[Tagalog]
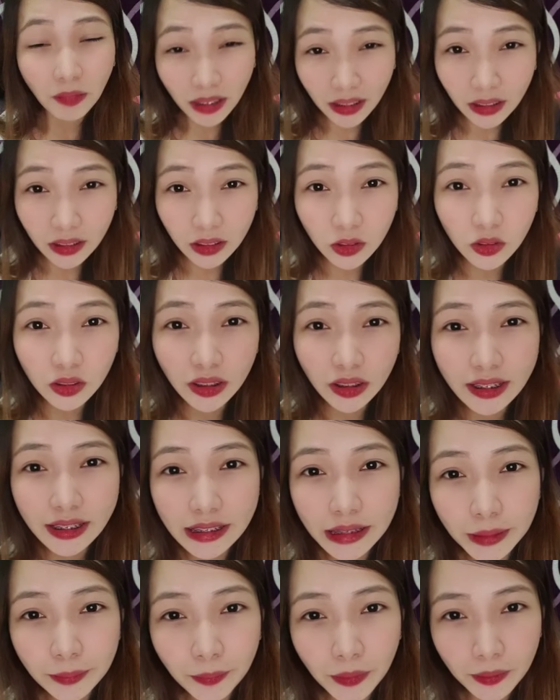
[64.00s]
Bakit ko
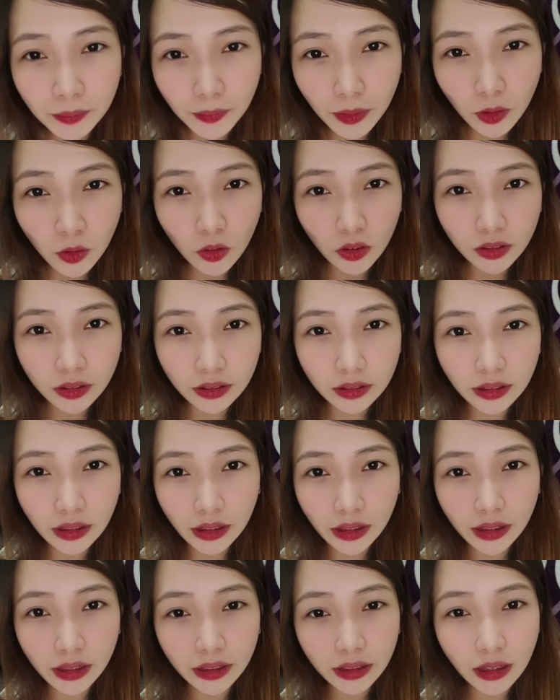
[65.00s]
naisipan
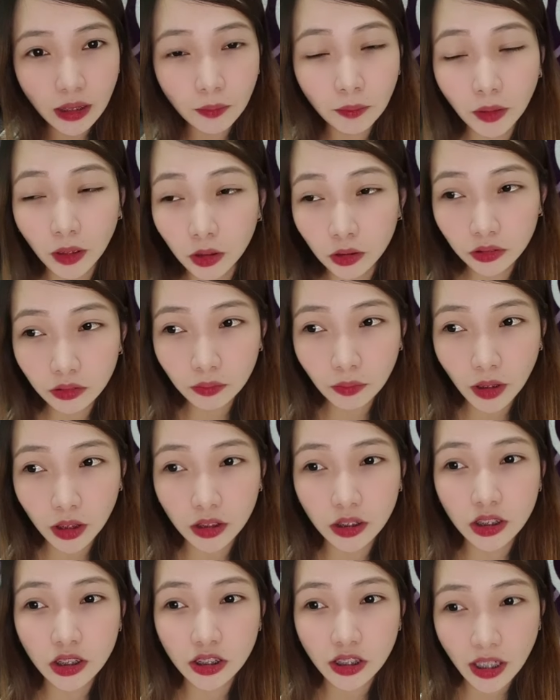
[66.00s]
mag-content about
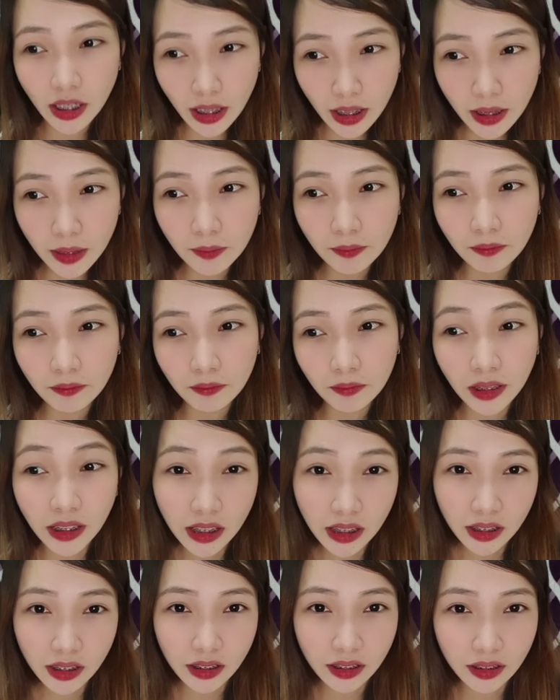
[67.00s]
body
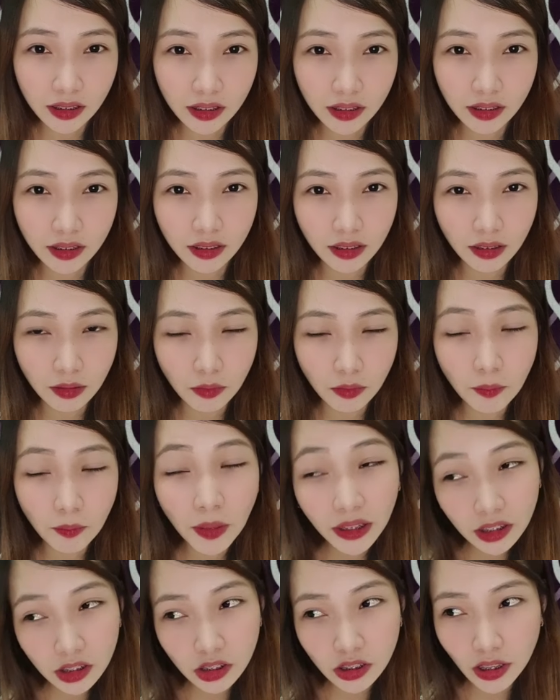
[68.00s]
shaming? Diba,
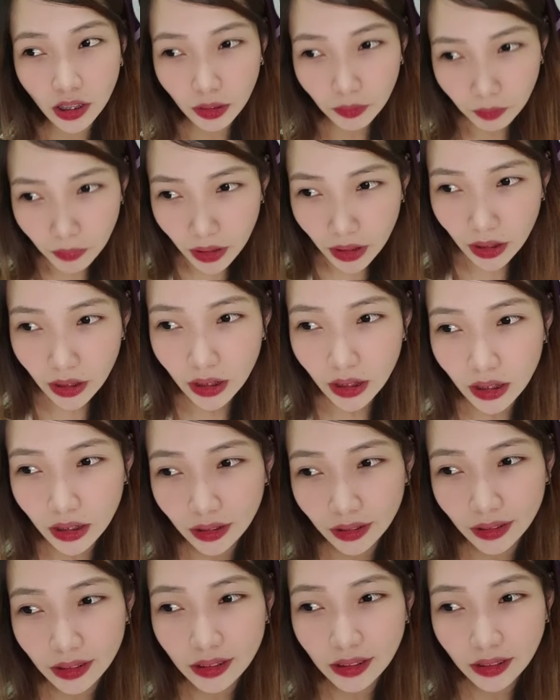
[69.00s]
body shaming?
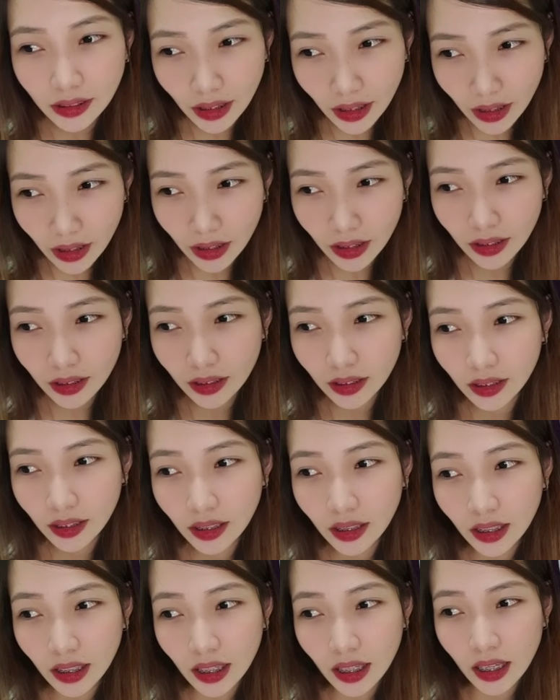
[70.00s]
Kasi,
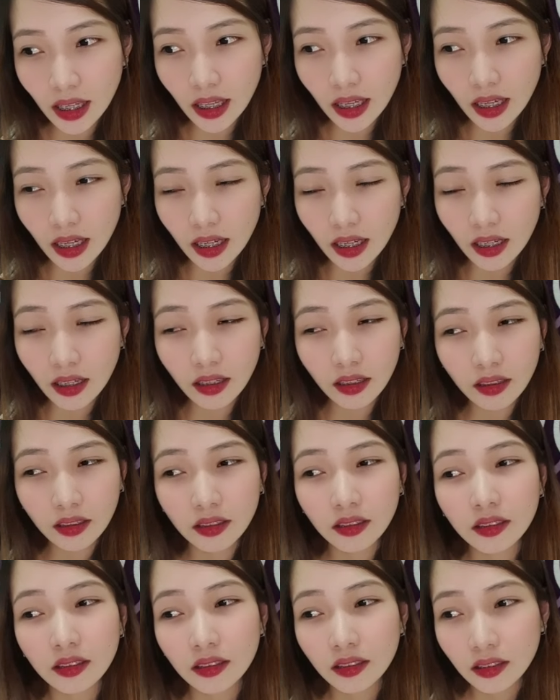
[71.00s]
ah,
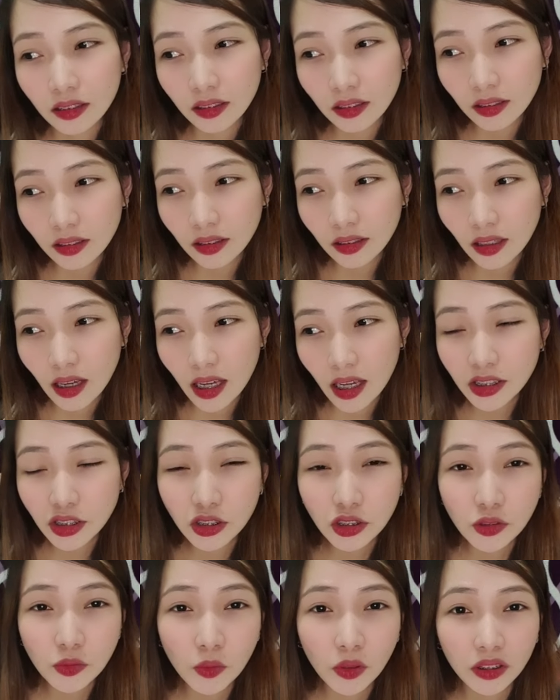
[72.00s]
uh, I
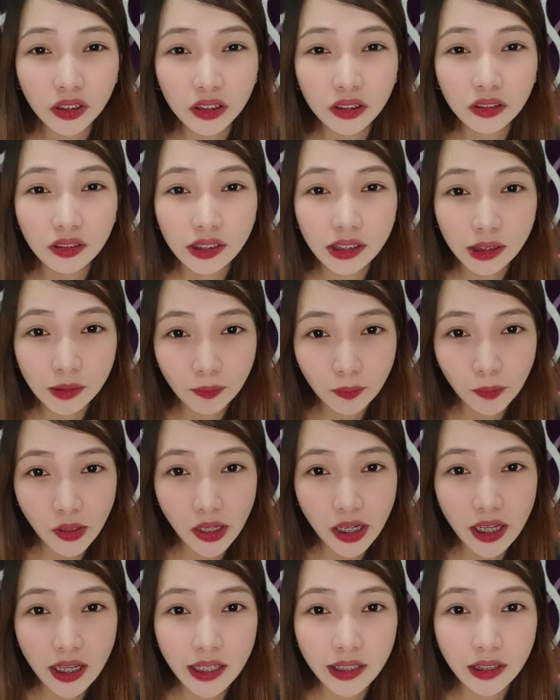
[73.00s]
just wanted to
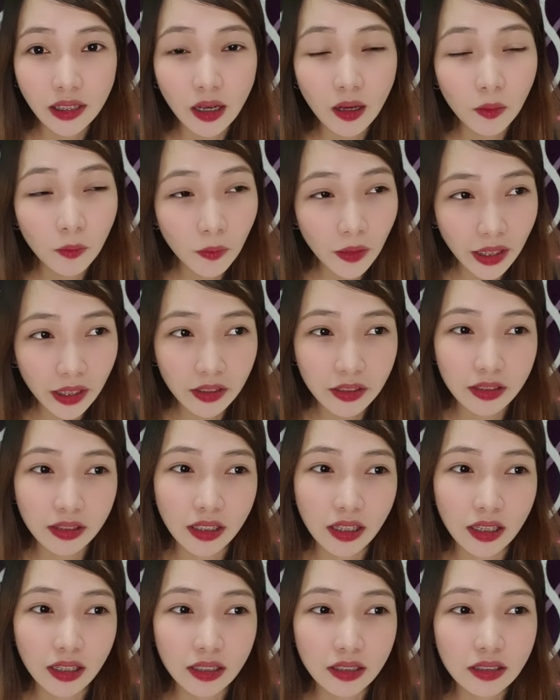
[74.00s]
spread
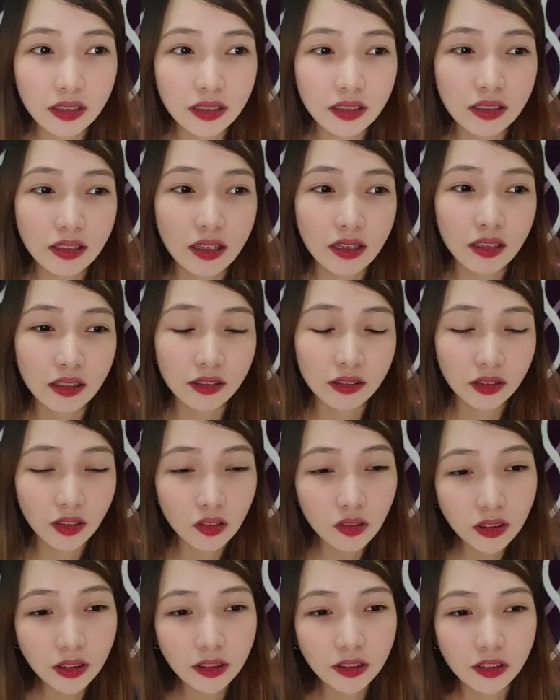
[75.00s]
awareness and
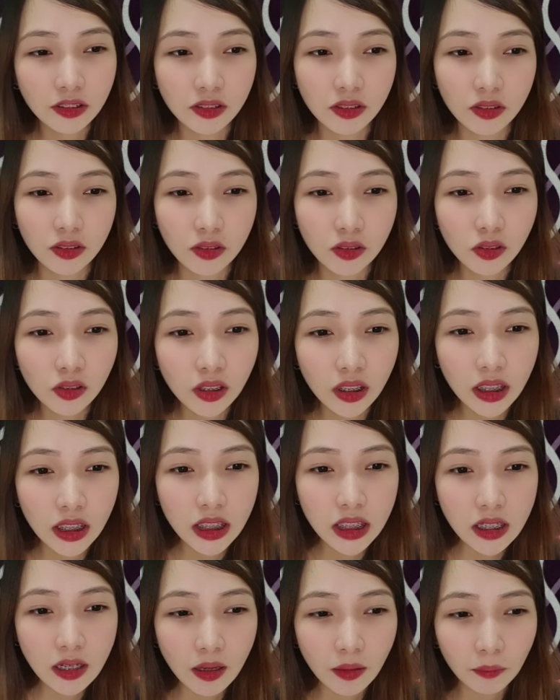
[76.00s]
also
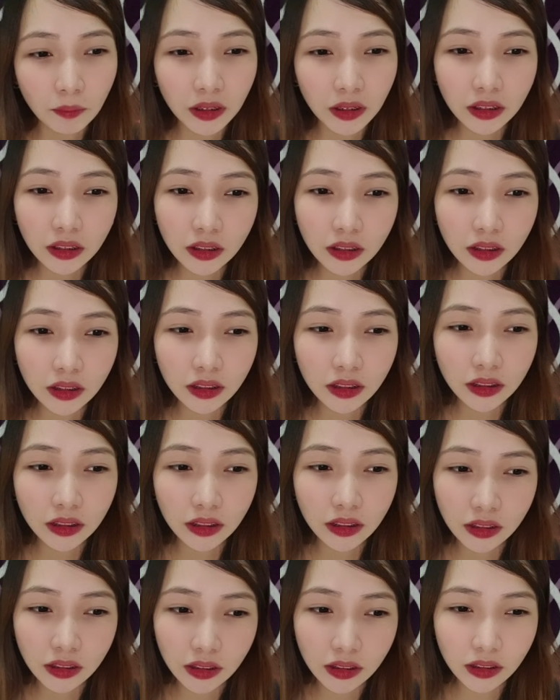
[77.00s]
para
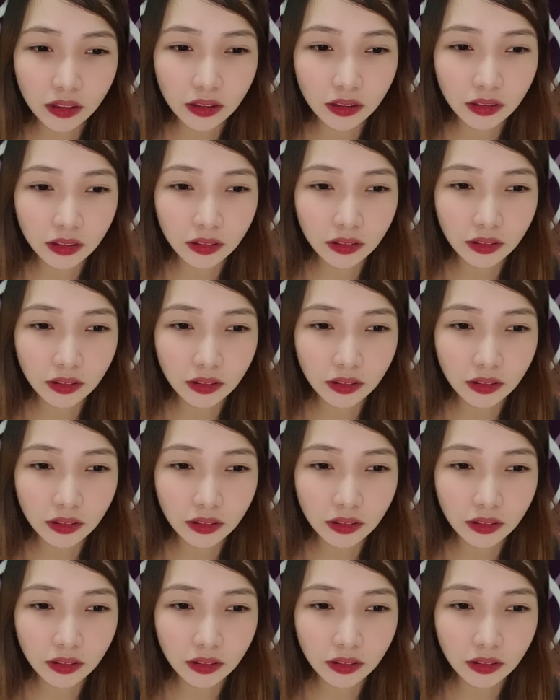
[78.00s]
na din